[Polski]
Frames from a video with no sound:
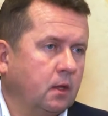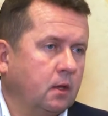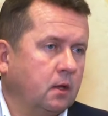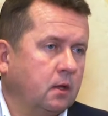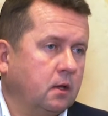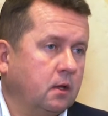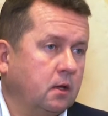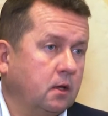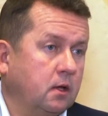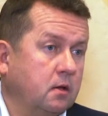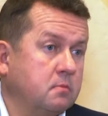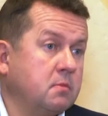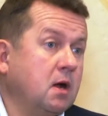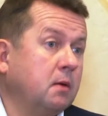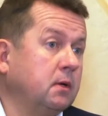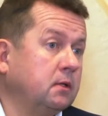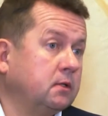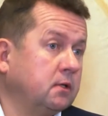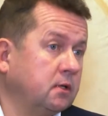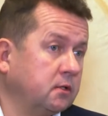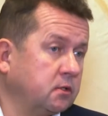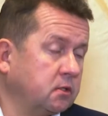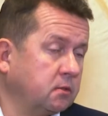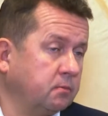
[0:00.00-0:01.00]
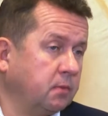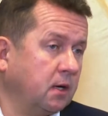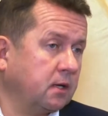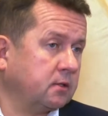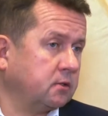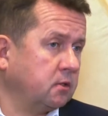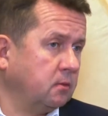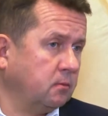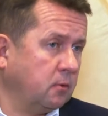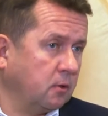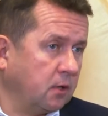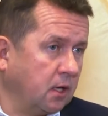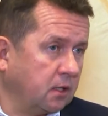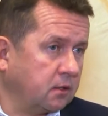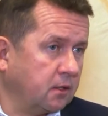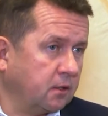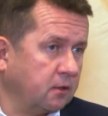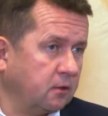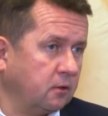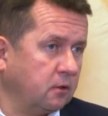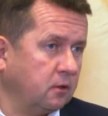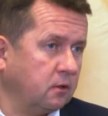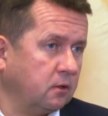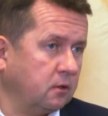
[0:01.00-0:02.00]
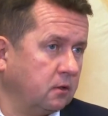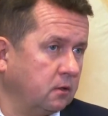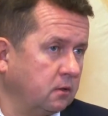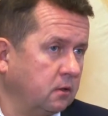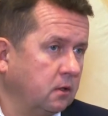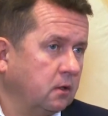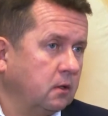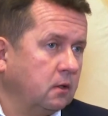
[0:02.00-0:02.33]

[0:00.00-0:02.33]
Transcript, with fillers: E, I mamy też bardzo bogatego